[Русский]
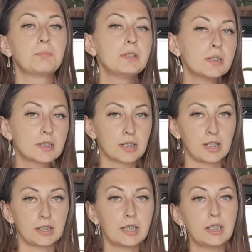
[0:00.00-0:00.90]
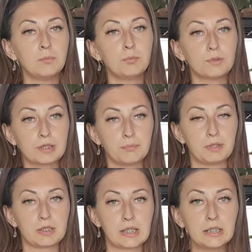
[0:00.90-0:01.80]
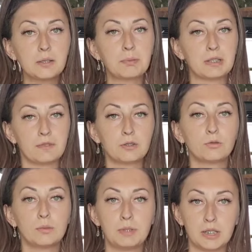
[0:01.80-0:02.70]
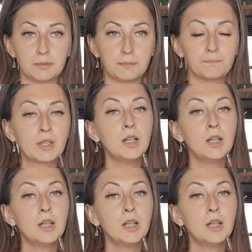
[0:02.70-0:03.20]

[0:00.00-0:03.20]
пересадки и после пересадки поливать удобрениями.